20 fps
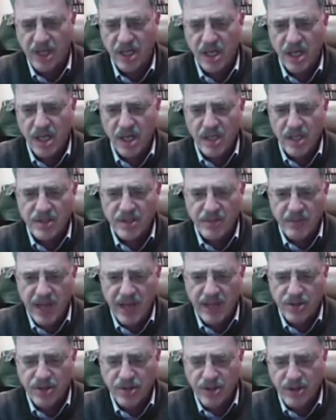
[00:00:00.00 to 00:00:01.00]
特别
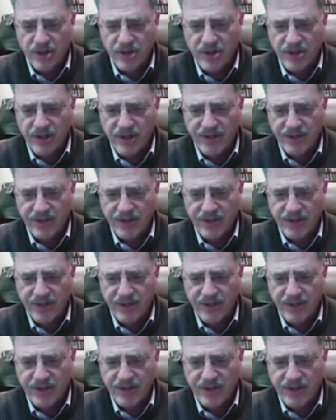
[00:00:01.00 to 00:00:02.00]
是在
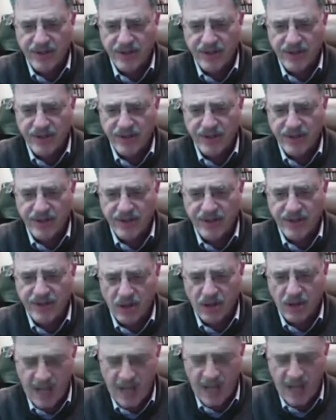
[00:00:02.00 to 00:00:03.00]
研究跟科技
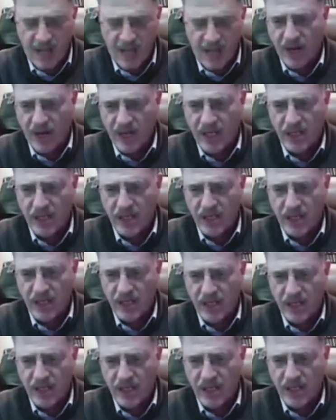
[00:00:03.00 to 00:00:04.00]
发展方面，
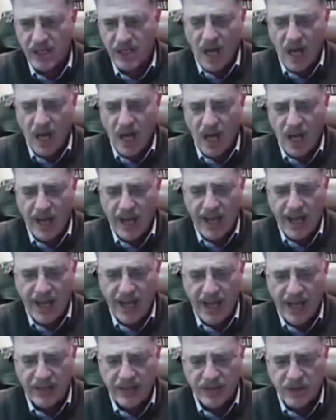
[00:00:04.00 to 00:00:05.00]
我们一
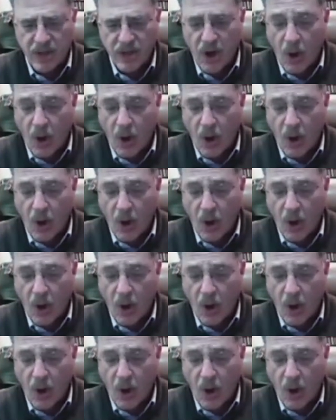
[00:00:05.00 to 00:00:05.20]
定要特